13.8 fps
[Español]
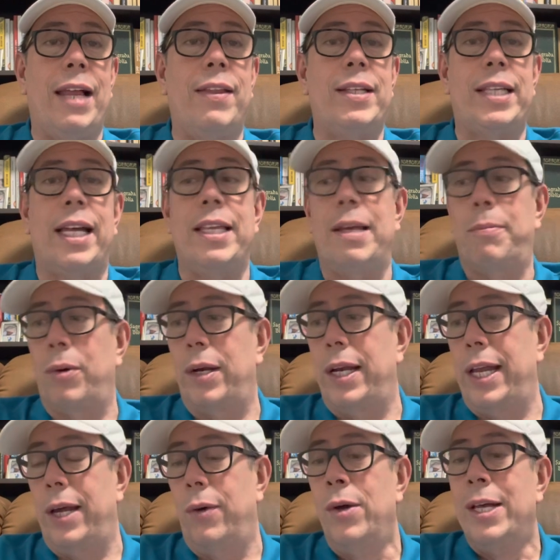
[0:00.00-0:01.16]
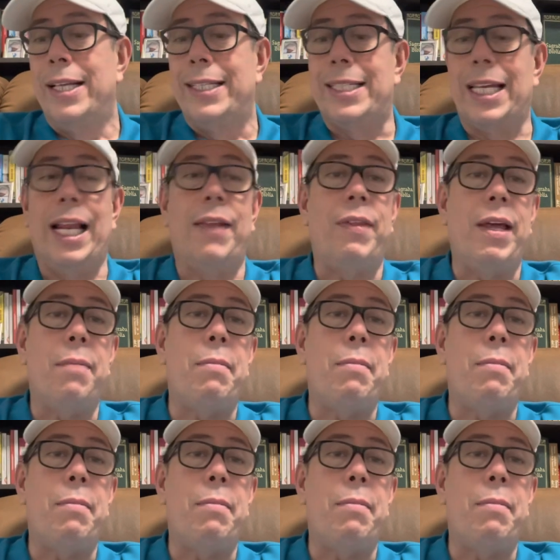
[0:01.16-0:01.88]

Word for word: Avesaña, por el neozelandés,